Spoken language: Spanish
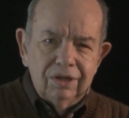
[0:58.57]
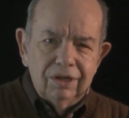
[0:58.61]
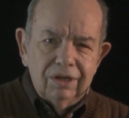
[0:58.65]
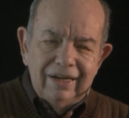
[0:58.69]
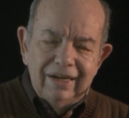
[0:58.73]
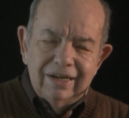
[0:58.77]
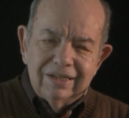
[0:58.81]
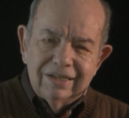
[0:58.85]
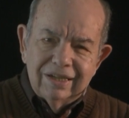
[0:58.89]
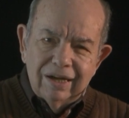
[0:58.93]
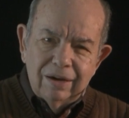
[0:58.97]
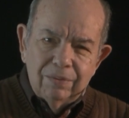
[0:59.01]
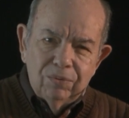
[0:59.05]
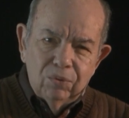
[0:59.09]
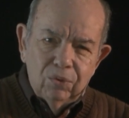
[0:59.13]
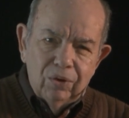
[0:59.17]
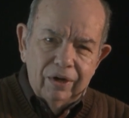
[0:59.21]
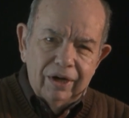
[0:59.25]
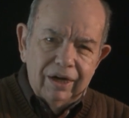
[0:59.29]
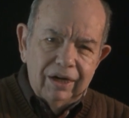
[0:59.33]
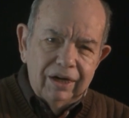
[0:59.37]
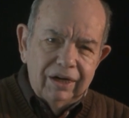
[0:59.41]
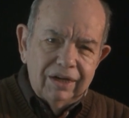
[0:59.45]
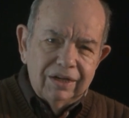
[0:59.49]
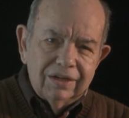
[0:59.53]
Y estas
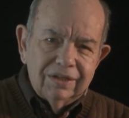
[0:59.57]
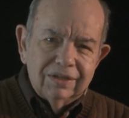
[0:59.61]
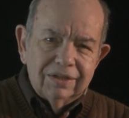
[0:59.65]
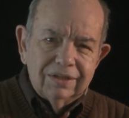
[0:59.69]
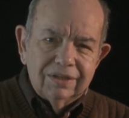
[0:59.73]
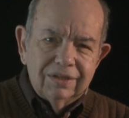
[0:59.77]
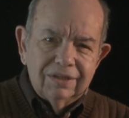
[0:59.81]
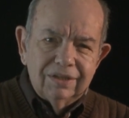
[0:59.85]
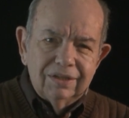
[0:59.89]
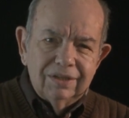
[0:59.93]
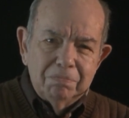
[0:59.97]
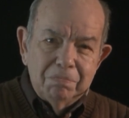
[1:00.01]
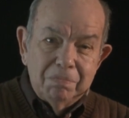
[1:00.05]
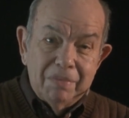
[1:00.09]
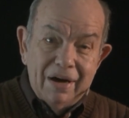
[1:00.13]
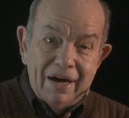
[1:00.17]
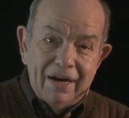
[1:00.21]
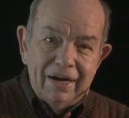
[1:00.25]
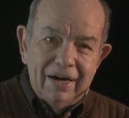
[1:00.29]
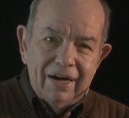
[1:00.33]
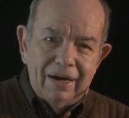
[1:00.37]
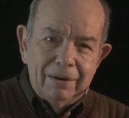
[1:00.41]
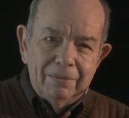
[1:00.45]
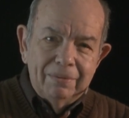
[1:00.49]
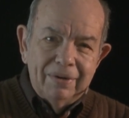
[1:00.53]
mujeres
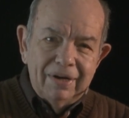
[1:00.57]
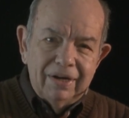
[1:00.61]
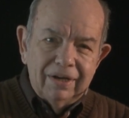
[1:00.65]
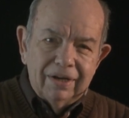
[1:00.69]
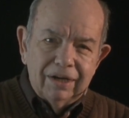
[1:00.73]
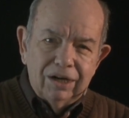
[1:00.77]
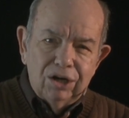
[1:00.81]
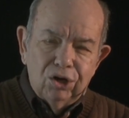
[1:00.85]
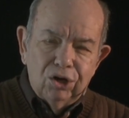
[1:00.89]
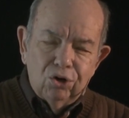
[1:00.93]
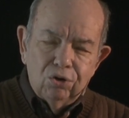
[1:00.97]
van a ver